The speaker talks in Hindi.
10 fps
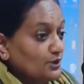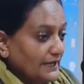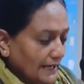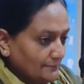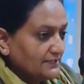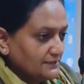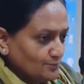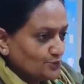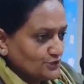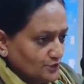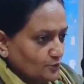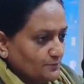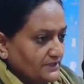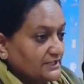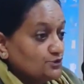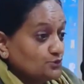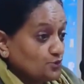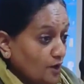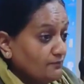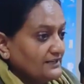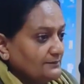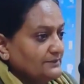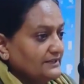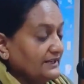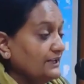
एपिकल पोर्शन है ऊपर का जो टॉप वाला बर्ड है